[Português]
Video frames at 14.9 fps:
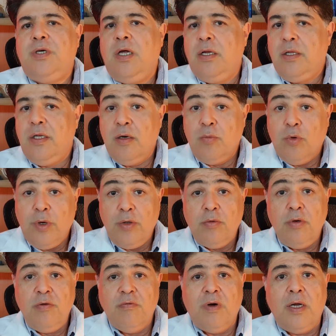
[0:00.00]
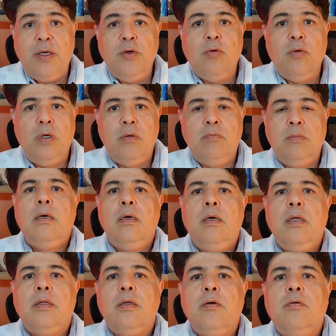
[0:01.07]
de que ele tenha morrido de varíola.
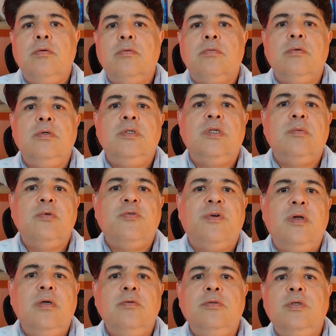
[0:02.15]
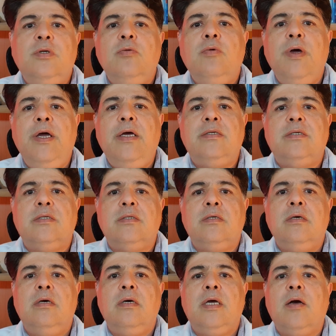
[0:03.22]
Então, estamos falando de doenças
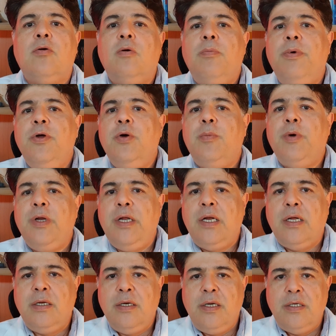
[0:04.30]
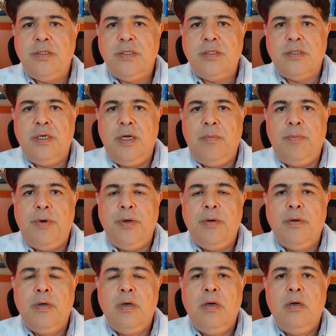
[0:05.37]
que acompanham a humanidade desde sempre.
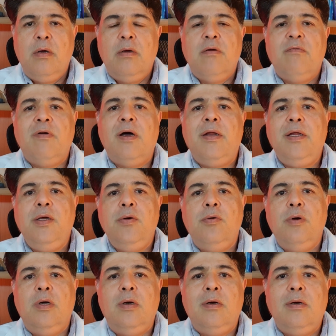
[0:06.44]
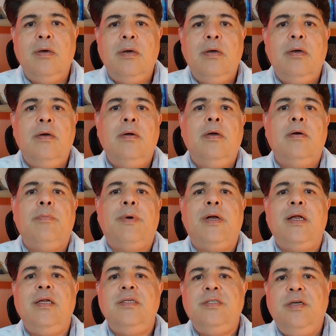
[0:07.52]
Varíola,
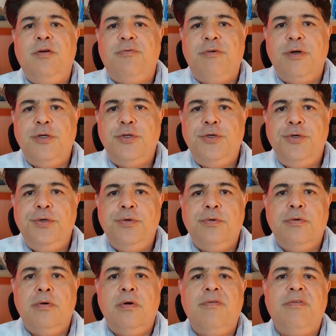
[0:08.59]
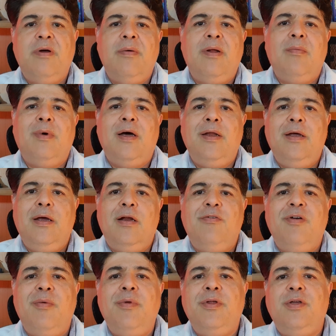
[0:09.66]
paralisia infantil, febre amarela,
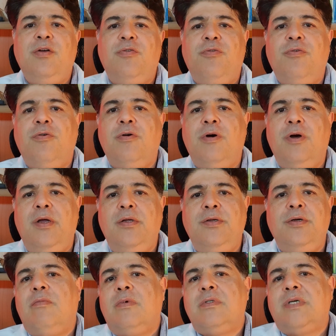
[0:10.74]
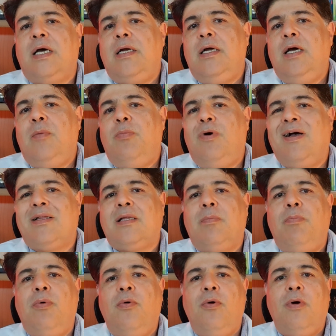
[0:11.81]
febre tifoide, sarampo,
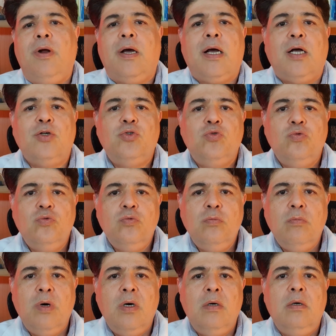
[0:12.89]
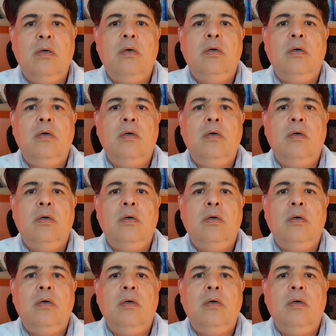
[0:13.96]
catapora, cachumba,